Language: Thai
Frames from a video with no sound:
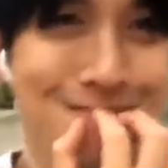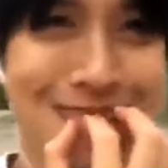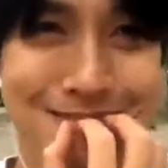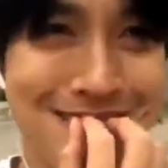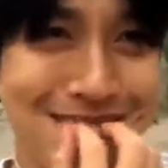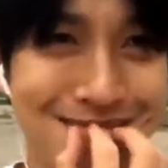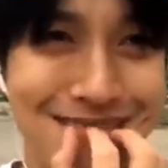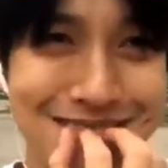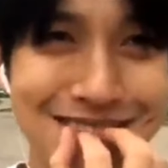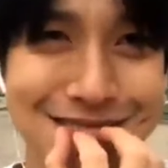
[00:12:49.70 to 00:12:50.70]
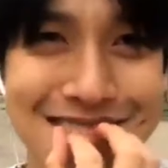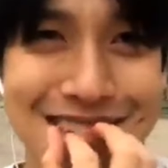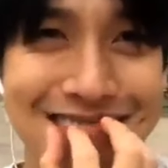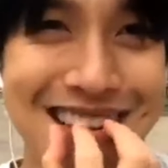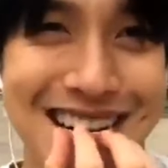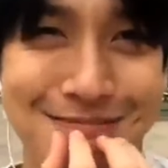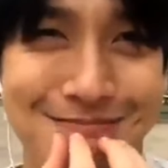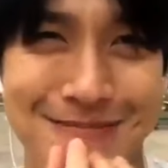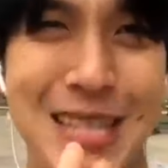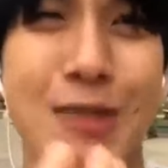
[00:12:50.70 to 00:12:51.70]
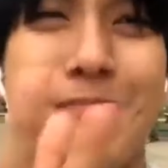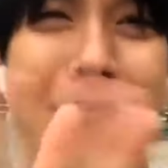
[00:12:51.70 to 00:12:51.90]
ยุบยับแบบมันมันจะแบบว่ามันต้